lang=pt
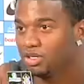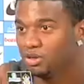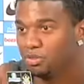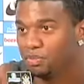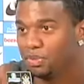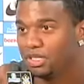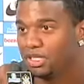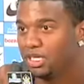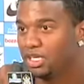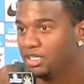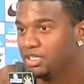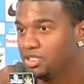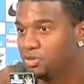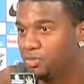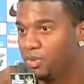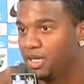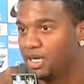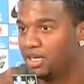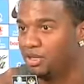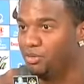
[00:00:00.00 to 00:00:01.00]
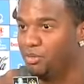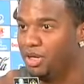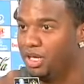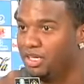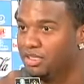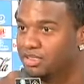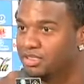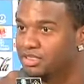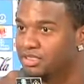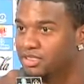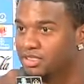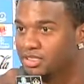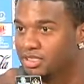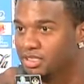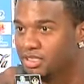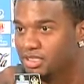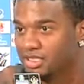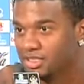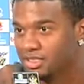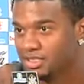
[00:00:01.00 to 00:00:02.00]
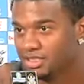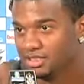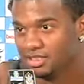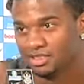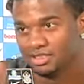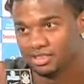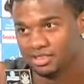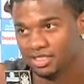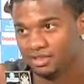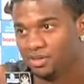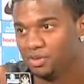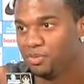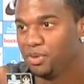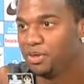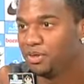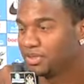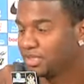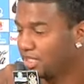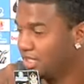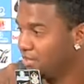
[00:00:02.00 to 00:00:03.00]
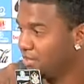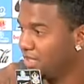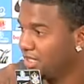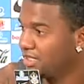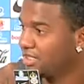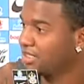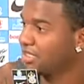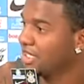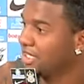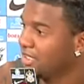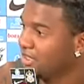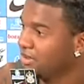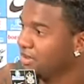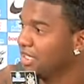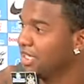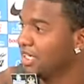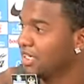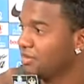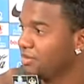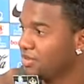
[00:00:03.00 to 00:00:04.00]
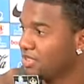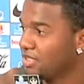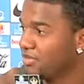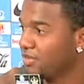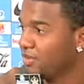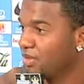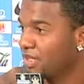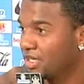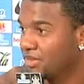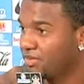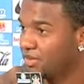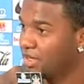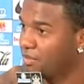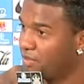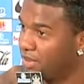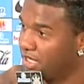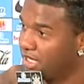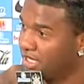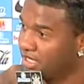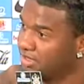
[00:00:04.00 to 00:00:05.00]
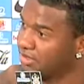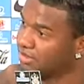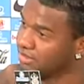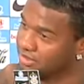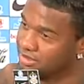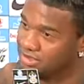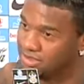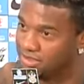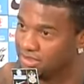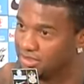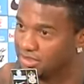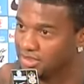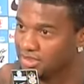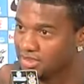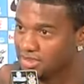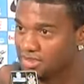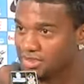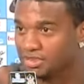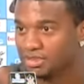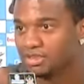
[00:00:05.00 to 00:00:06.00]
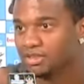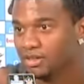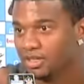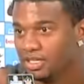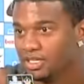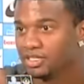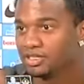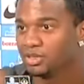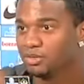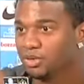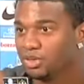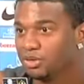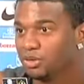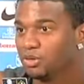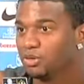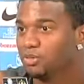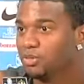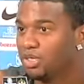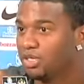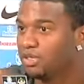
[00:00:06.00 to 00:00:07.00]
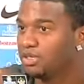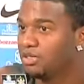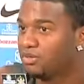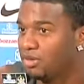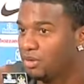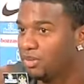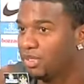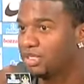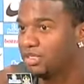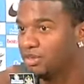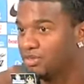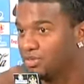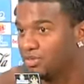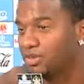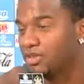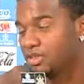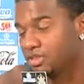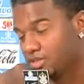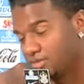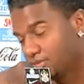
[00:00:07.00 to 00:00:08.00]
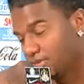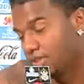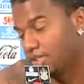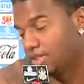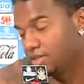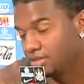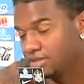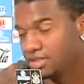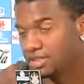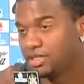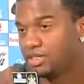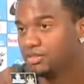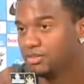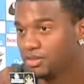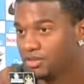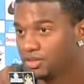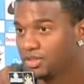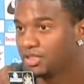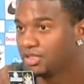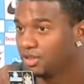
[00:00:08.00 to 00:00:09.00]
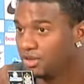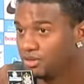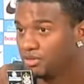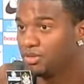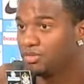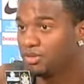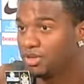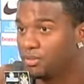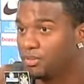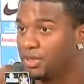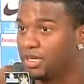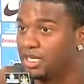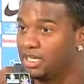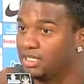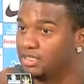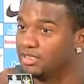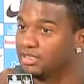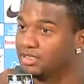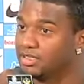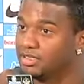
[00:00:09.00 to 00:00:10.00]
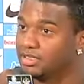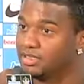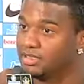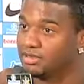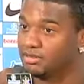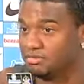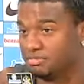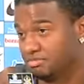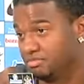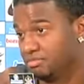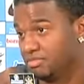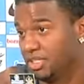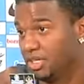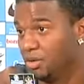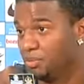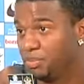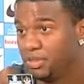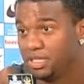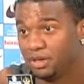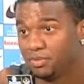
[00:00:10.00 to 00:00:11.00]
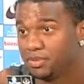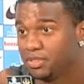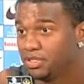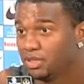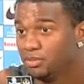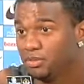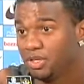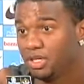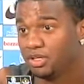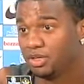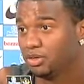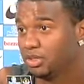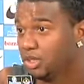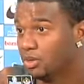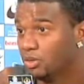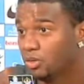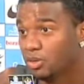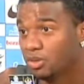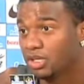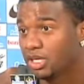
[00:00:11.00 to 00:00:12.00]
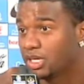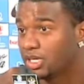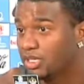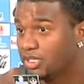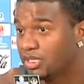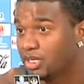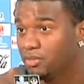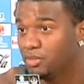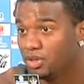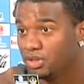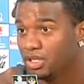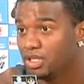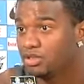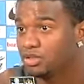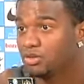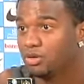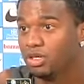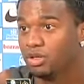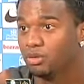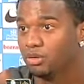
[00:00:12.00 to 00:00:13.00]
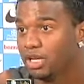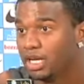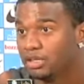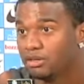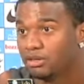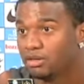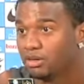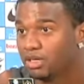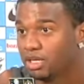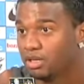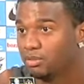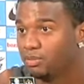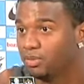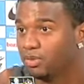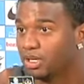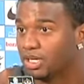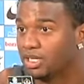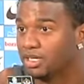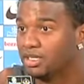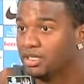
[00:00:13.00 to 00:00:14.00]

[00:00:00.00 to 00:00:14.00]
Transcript: Eu optei de esperar no meio. Aí vão perguntar, mas saiu lá que você falou que ia ficar parado. O Elias comentou comigo, ele vai bater forte. Eu falei, eu sei, eu vou, então eu vou ficar parado. É a opção minha. Eu tenho um gol daquele tamanho, então eu tenho que escolher um lado que eu quero pular.